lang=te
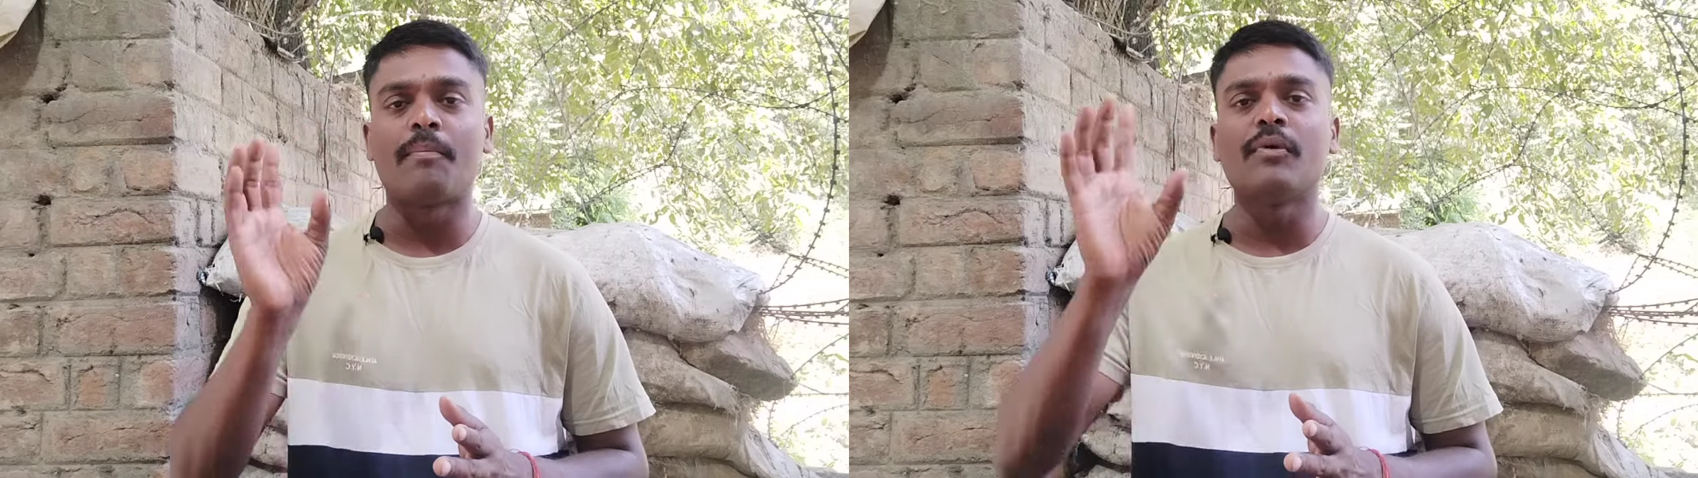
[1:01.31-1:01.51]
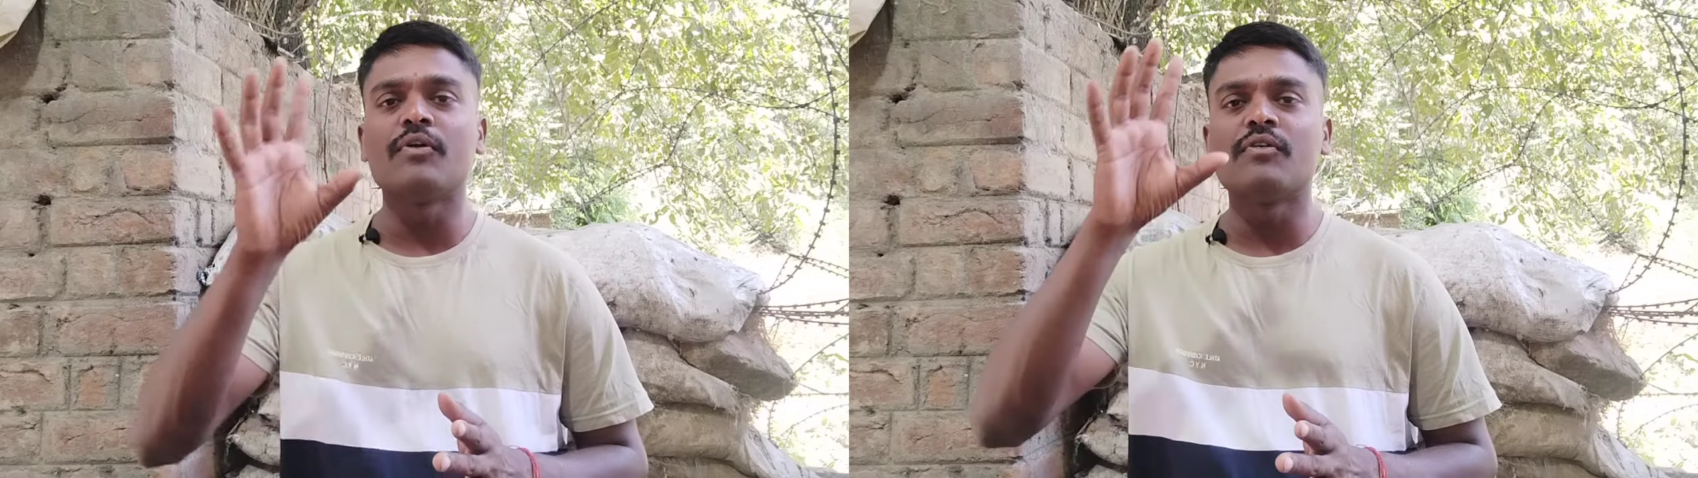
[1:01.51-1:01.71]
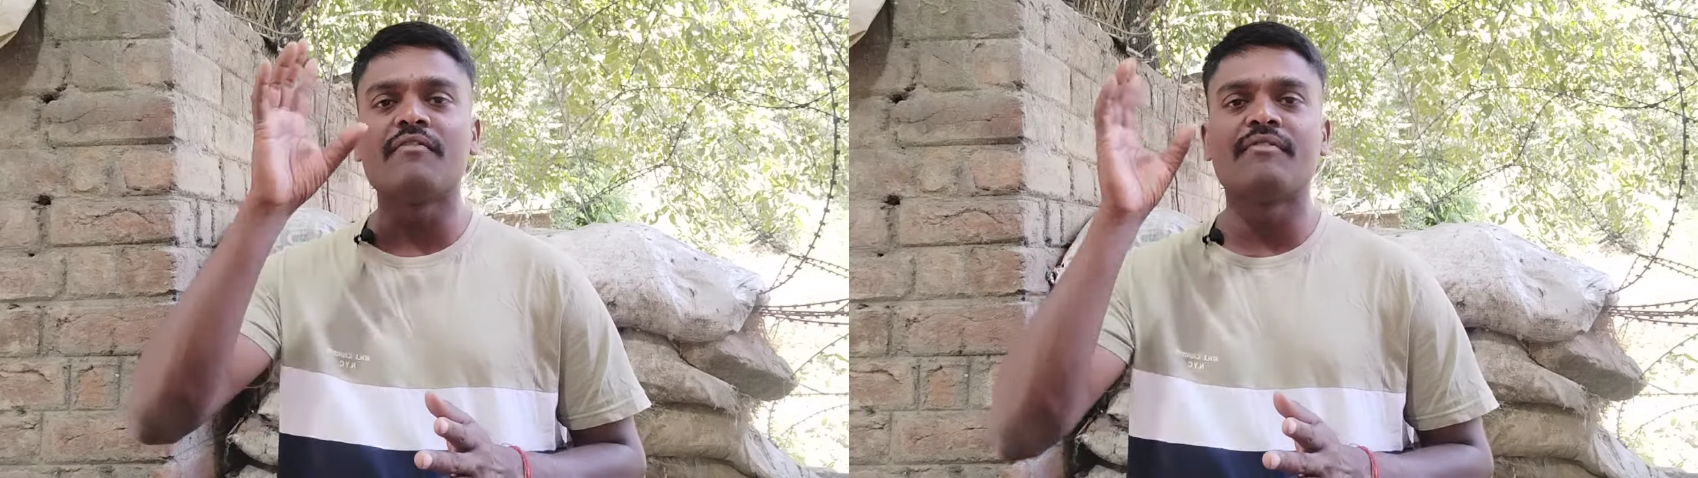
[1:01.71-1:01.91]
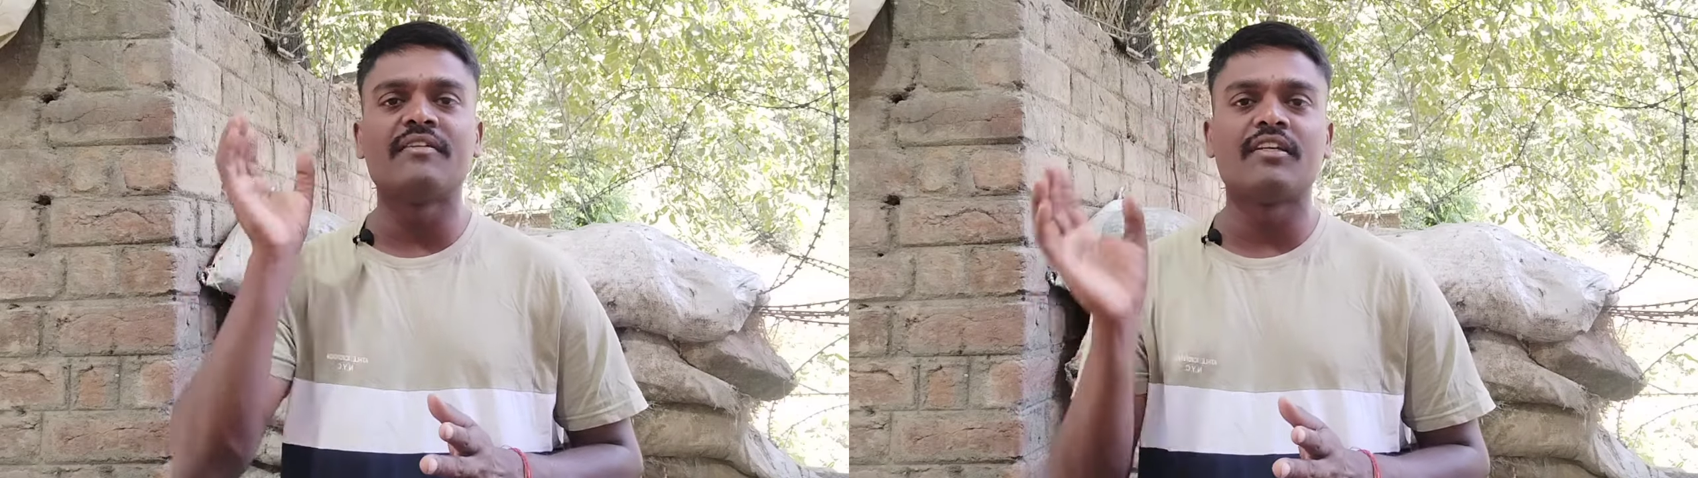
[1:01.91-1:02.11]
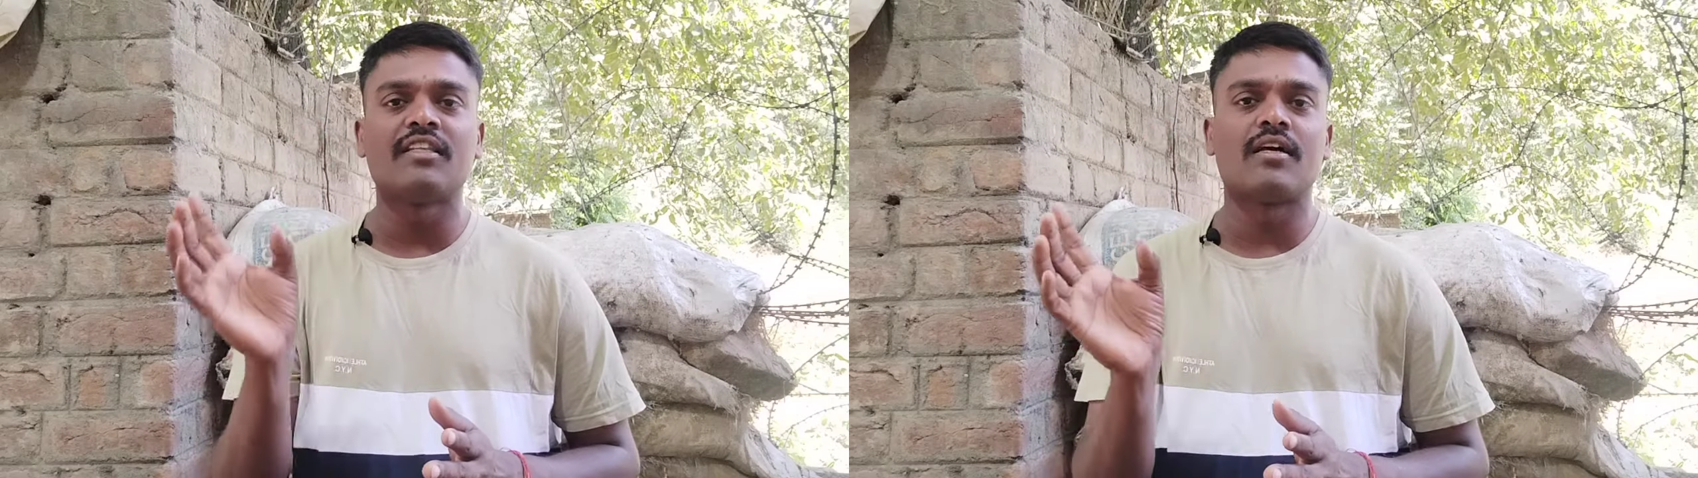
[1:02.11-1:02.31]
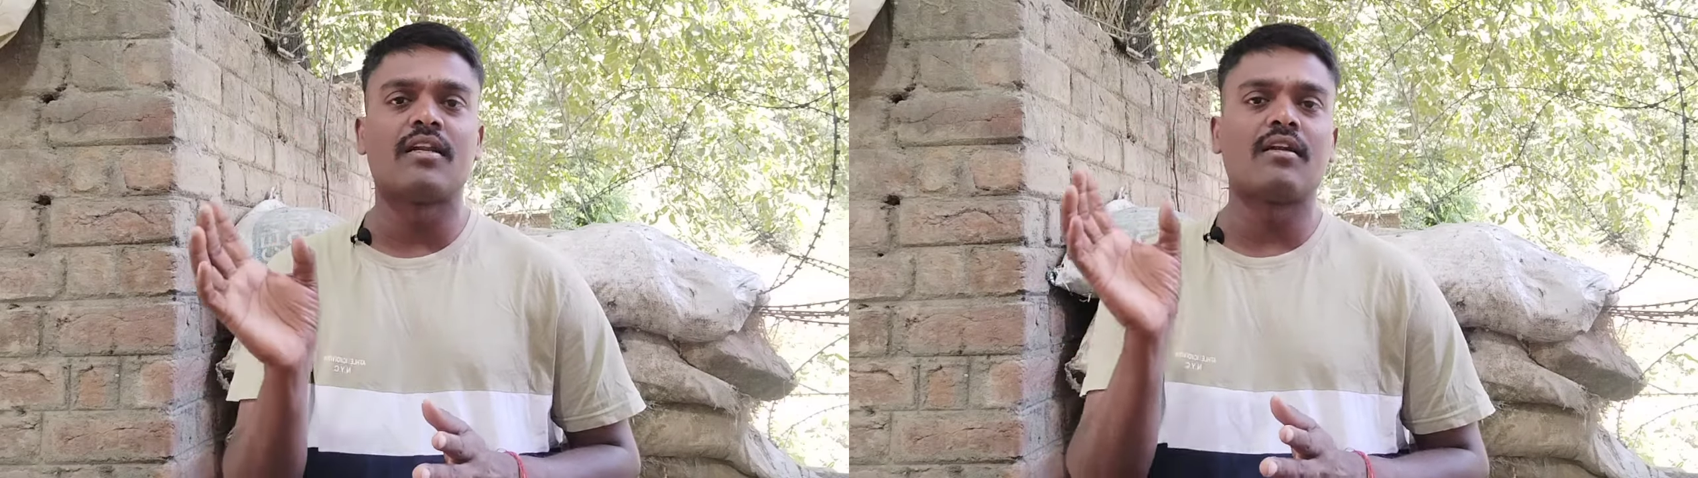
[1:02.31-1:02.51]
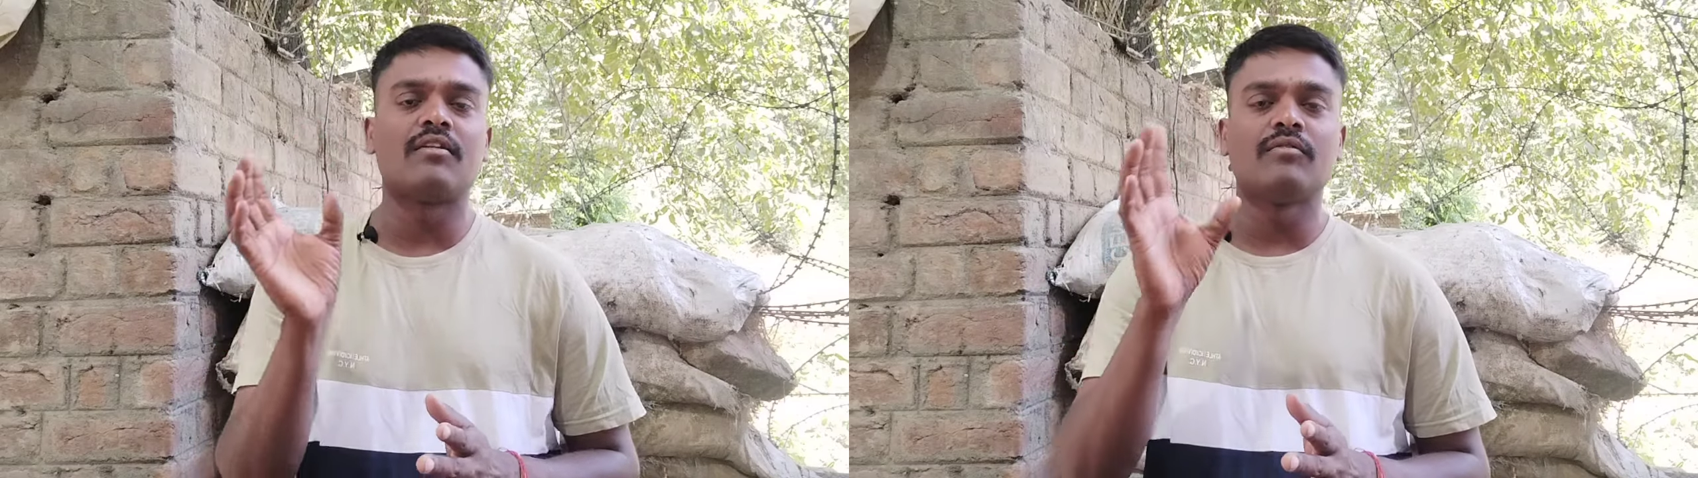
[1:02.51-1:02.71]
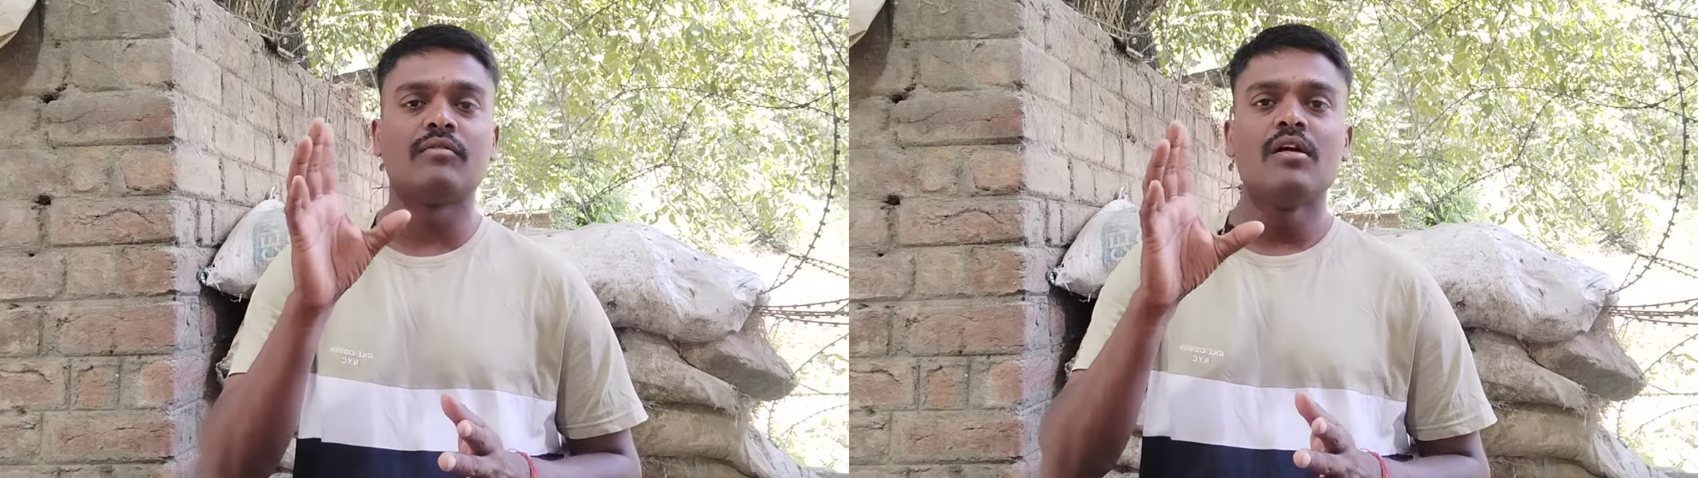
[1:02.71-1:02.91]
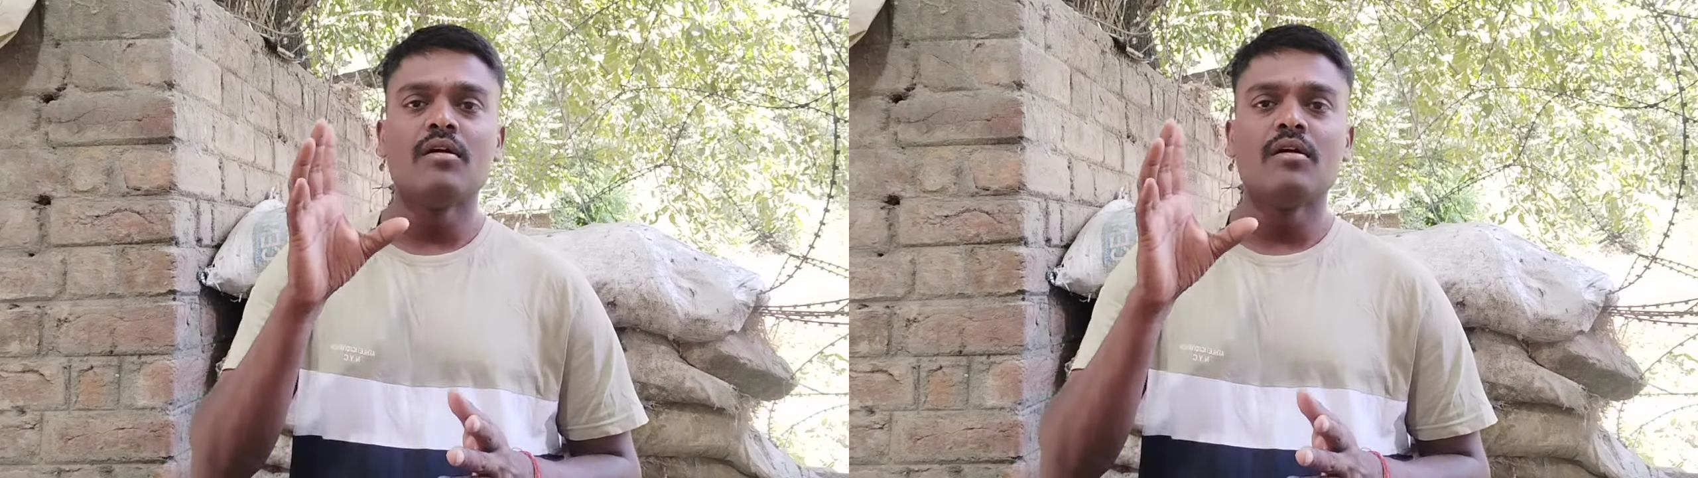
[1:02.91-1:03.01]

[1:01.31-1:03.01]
అప్పుడున్న విధి విధానాలను